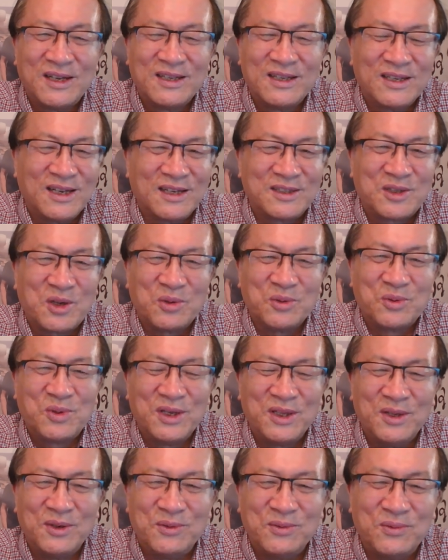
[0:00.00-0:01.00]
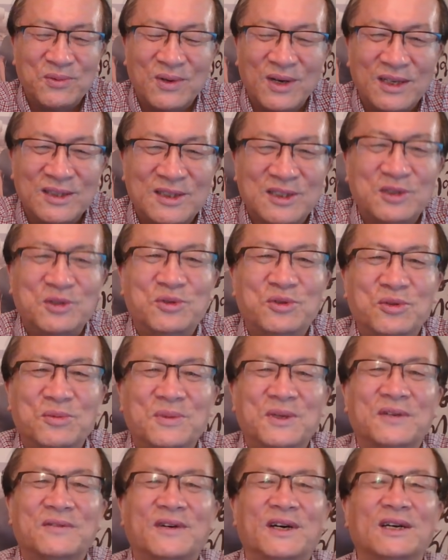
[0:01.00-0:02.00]
啊，倒退的路啊，自取
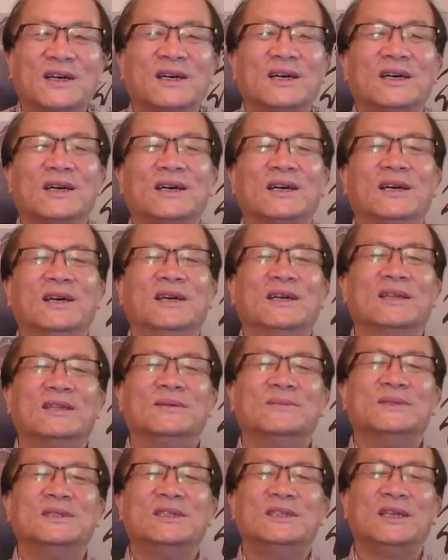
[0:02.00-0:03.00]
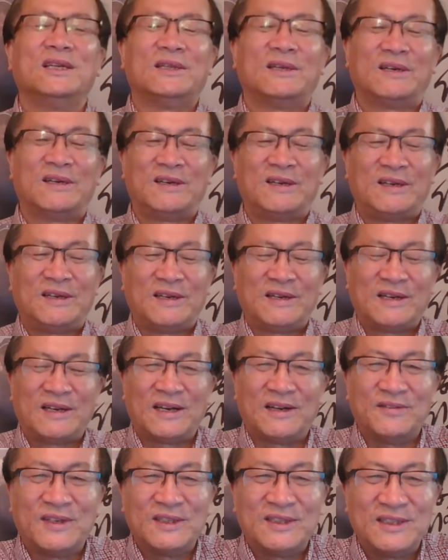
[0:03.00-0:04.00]
灭亡啊。那么今天呢，
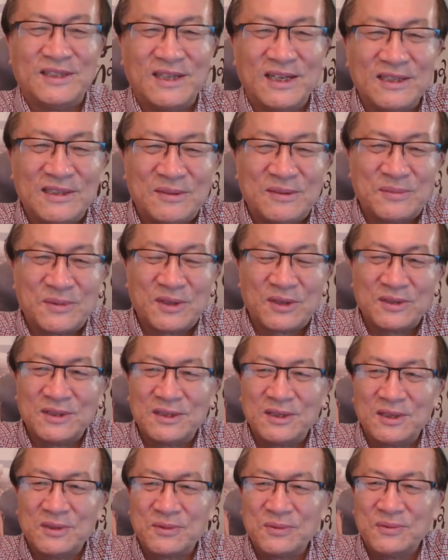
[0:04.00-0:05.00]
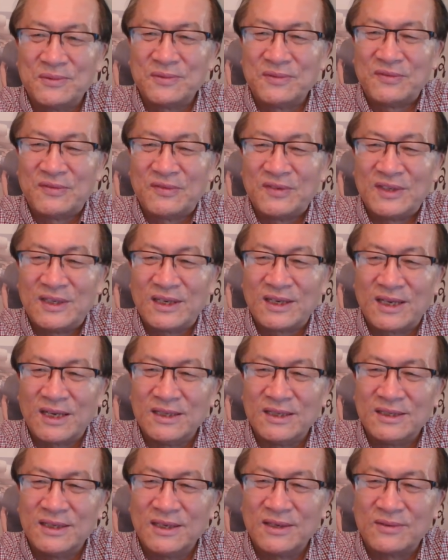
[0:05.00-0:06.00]
海外奇谈节目到此结束，非常感
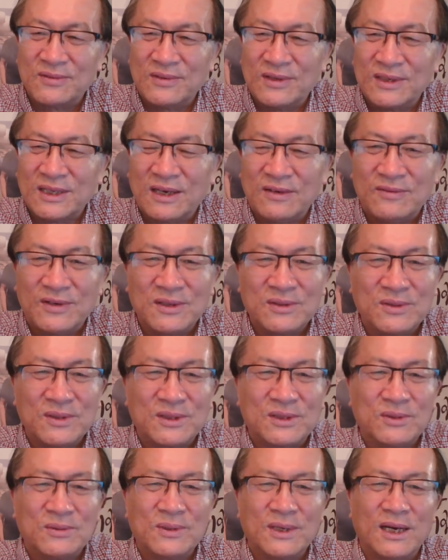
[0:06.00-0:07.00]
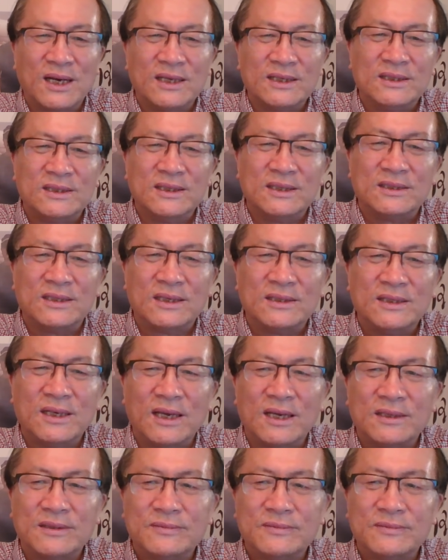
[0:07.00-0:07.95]
谢广大网友的收看，谢谢再见。